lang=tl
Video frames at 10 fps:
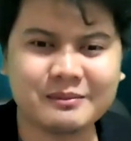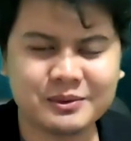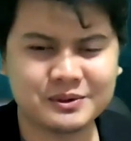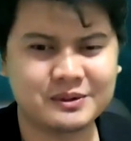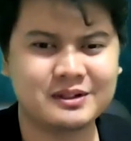mo.
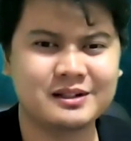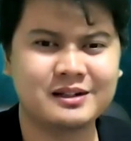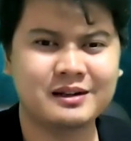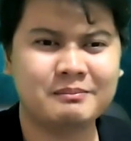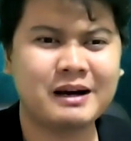
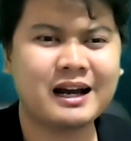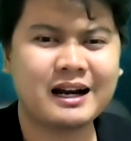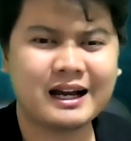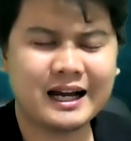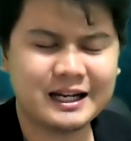
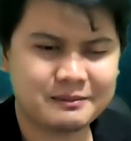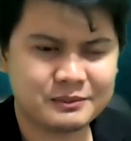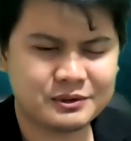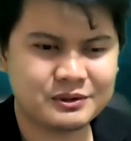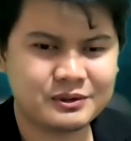Para alam
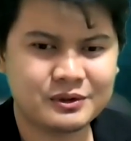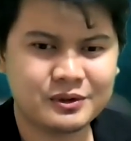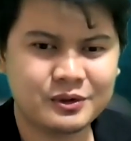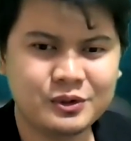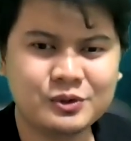mo
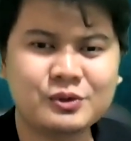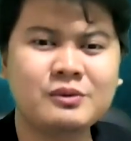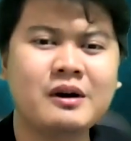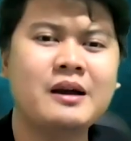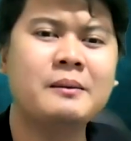
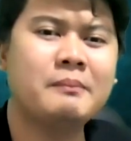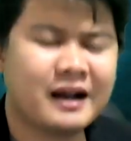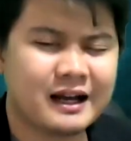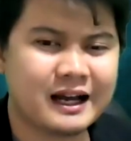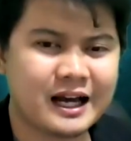yung
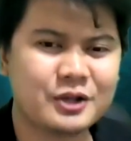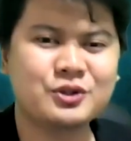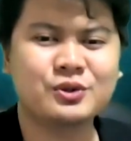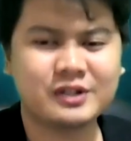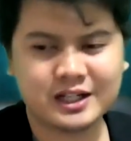mga
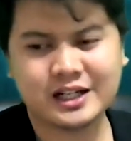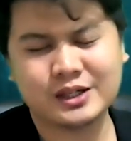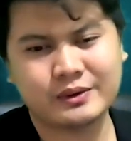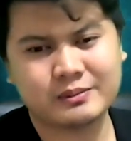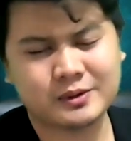aksyon na
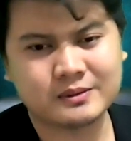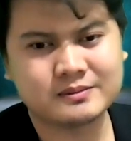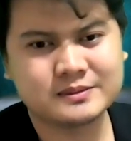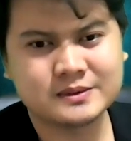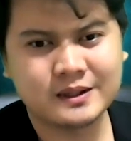gagawin mo.
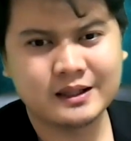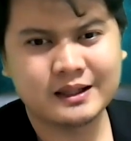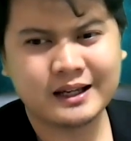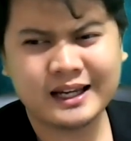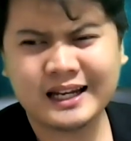
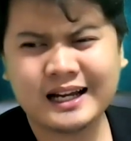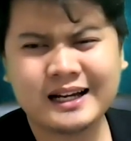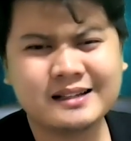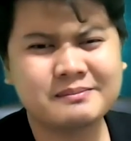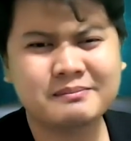
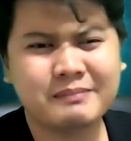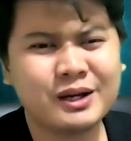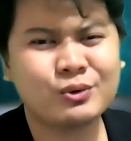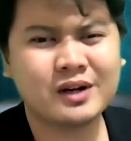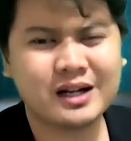Kailangan
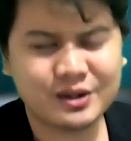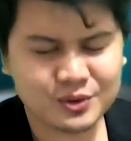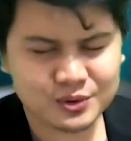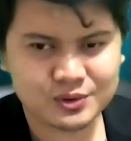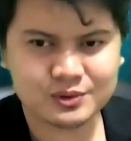meron kang
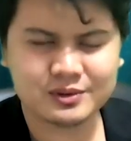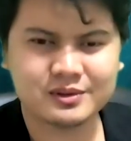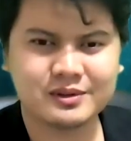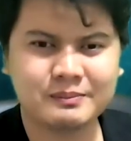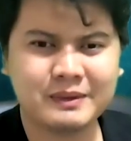goal,
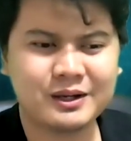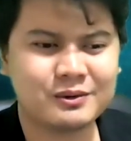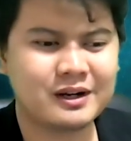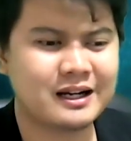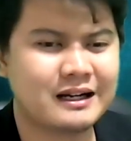
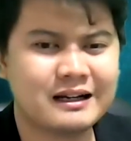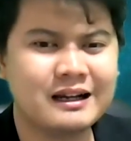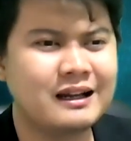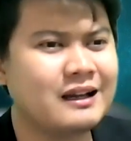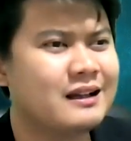meron kang
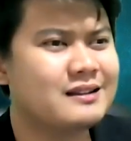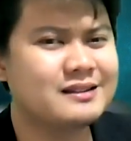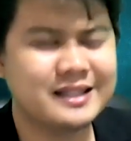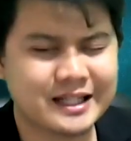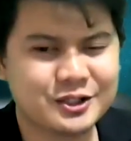
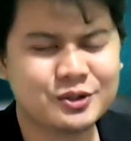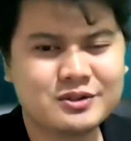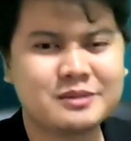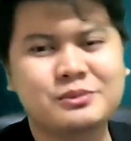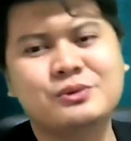direksyon
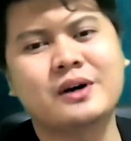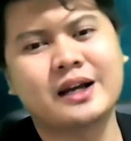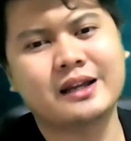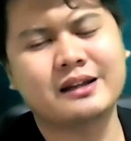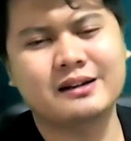sa
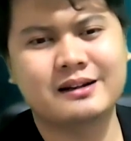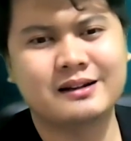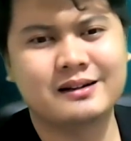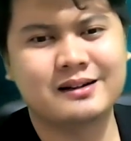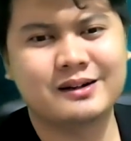buhay.
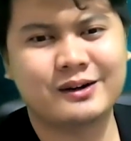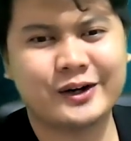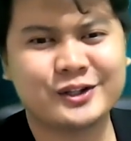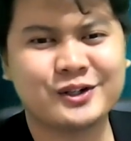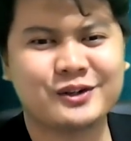O
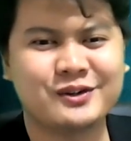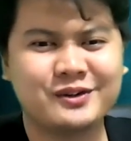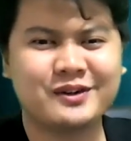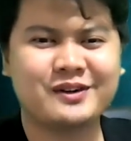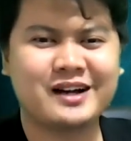ito,
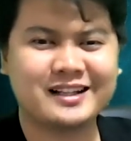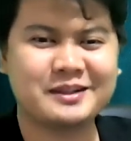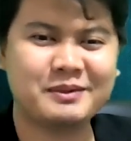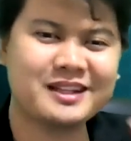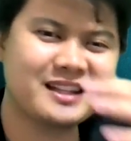
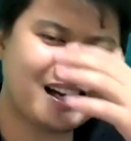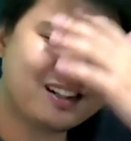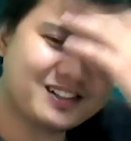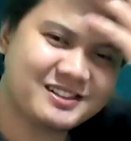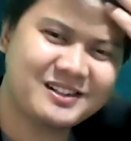activity tayo.